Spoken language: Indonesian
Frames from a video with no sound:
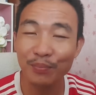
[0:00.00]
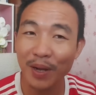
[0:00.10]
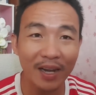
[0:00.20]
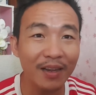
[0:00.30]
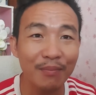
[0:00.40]

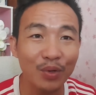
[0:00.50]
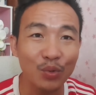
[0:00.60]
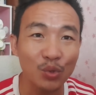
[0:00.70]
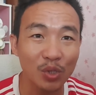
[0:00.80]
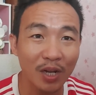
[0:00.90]
paling
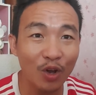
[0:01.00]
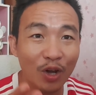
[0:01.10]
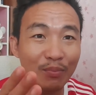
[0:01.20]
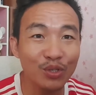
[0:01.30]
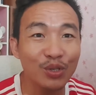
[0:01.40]
bagus. Kalau
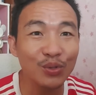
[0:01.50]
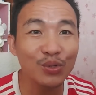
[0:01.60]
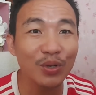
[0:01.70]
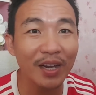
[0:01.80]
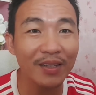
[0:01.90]
kamu
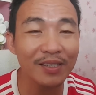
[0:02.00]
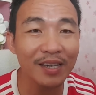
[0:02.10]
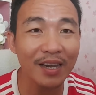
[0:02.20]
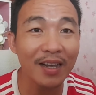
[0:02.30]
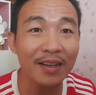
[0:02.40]
setuju dengan
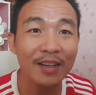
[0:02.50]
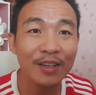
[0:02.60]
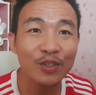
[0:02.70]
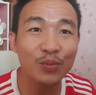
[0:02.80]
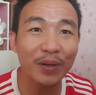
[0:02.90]
saya
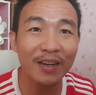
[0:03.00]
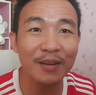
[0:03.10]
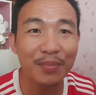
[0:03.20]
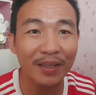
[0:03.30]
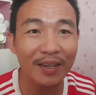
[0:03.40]
supaya
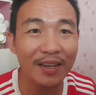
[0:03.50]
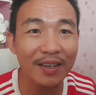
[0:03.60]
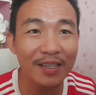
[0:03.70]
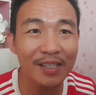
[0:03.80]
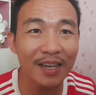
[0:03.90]
debat
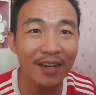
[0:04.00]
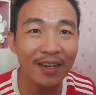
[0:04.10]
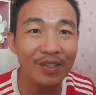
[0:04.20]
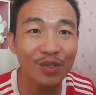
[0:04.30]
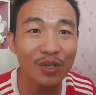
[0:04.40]
ini
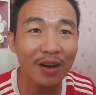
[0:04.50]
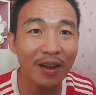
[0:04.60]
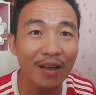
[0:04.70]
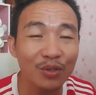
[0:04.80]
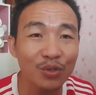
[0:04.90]
disiarkan secara
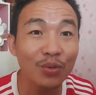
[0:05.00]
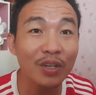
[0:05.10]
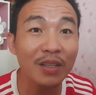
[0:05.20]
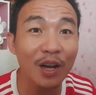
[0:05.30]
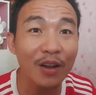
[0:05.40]
langsung
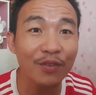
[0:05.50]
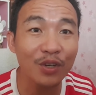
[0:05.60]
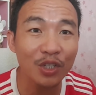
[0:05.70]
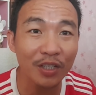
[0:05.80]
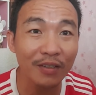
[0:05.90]
di
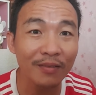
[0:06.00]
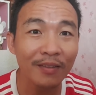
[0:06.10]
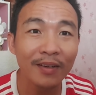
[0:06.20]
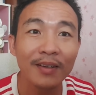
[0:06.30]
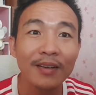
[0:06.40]
television,
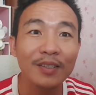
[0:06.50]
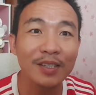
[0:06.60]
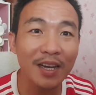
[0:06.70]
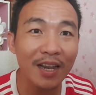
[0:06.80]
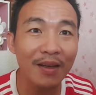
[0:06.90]

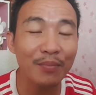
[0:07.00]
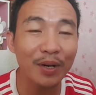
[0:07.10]
sila